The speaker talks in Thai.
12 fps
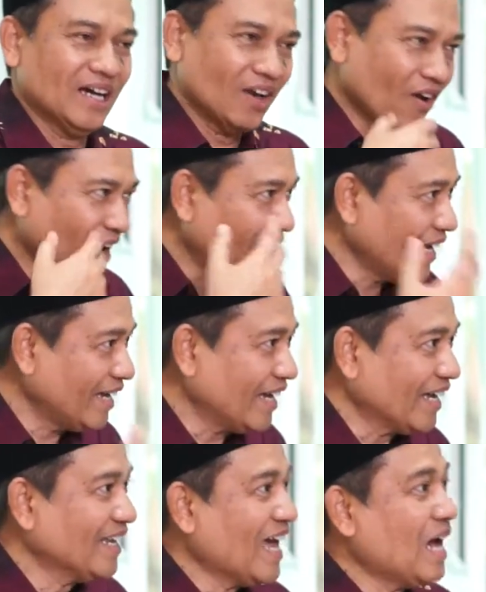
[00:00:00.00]
อัลลอฮ์ก็ให้
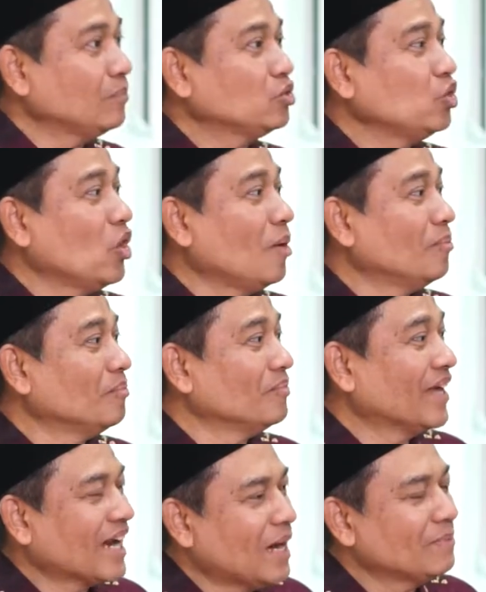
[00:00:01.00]
เห็นน้ำท่วม
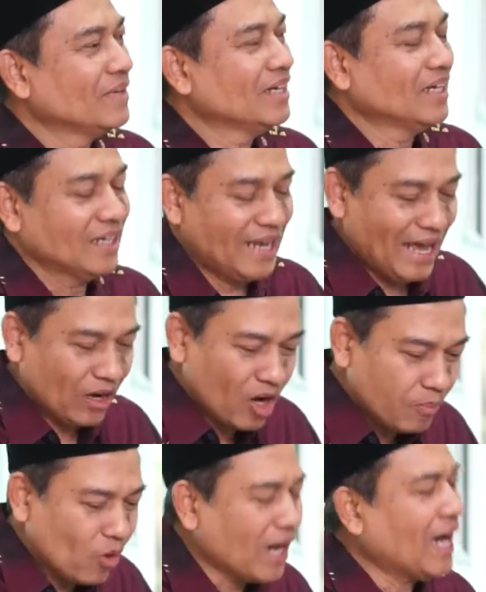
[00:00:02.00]
นะครับแล้ว
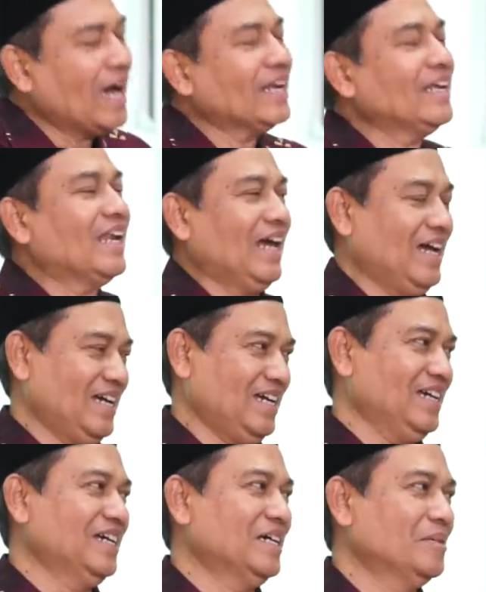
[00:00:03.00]
ก็พวกอาร์ตนี่แหละฮะ
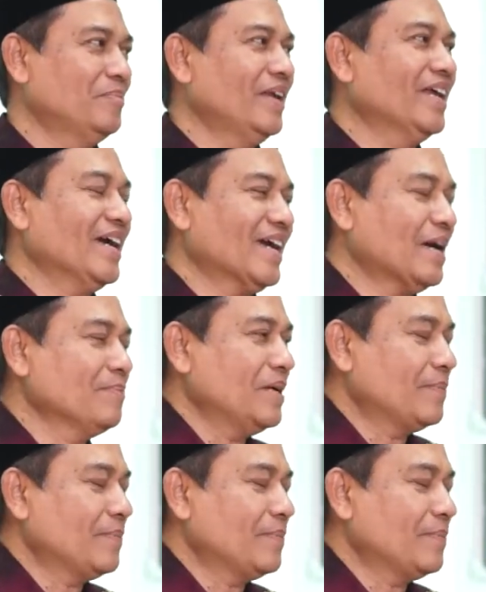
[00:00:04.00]
เป็นยังไงครับ